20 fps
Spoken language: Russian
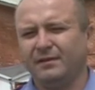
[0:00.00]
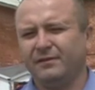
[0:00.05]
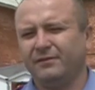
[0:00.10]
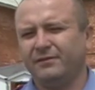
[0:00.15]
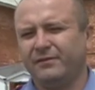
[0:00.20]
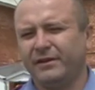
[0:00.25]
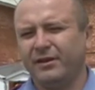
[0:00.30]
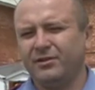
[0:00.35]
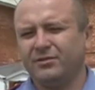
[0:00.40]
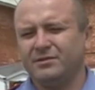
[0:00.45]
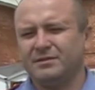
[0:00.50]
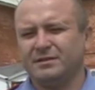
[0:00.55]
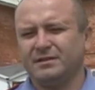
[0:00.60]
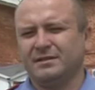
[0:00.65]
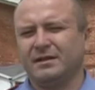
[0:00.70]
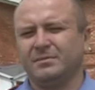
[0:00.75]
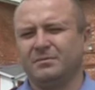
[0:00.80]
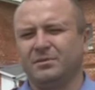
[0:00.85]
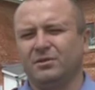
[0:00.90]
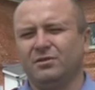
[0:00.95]
в районе
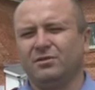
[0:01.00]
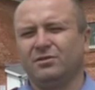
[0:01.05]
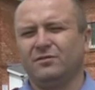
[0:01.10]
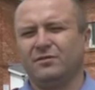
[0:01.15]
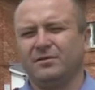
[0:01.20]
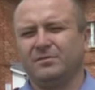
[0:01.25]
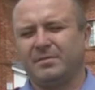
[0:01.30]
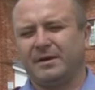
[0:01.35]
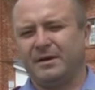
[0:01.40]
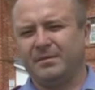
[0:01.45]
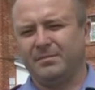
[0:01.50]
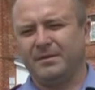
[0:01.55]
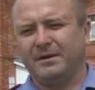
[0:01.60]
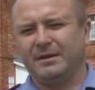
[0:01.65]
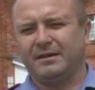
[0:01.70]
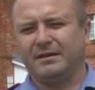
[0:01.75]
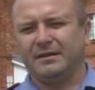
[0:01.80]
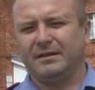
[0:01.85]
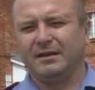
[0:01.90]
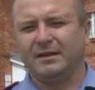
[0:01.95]
села Беловка
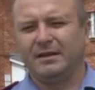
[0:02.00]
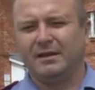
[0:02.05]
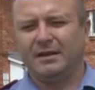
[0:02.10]
пропала